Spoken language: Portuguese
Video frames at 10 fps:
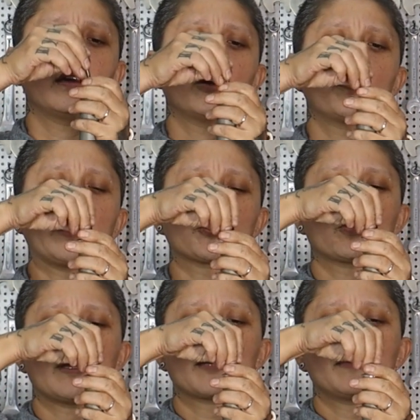Eu
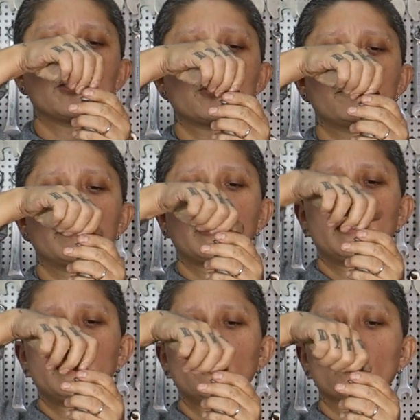particularmente
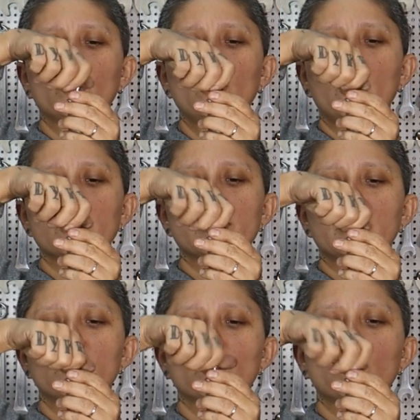fiquei orgulhosa
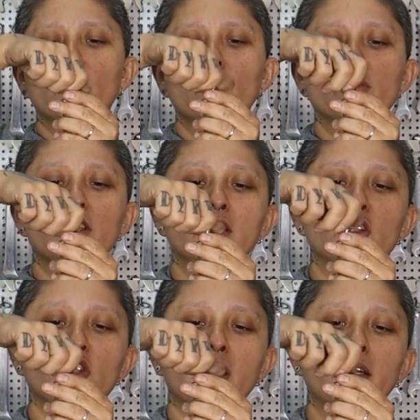aqui de como eu consegui
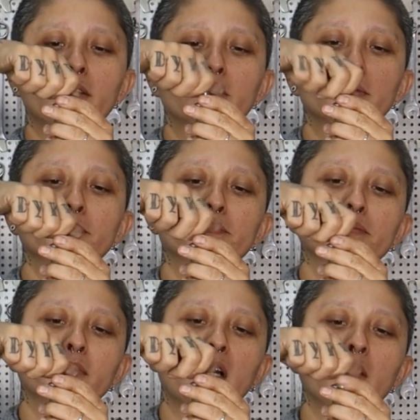deixar reto,
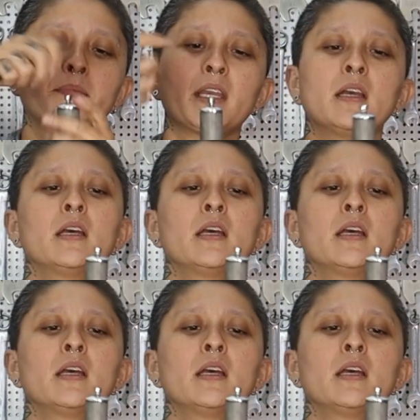tá?